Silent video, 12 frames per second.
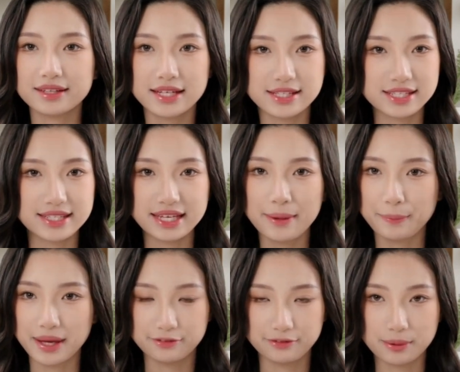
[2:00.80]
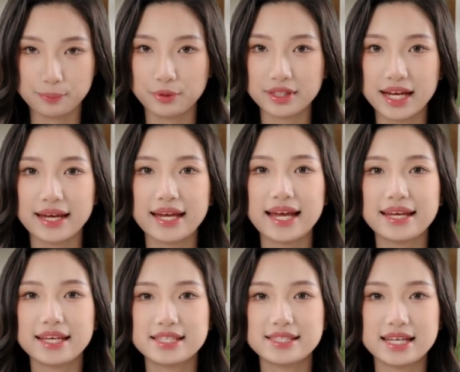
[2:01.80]
Setiap platform punya
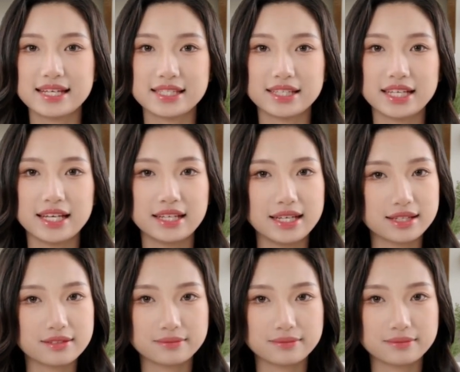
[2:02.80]
karakteristik sendiri.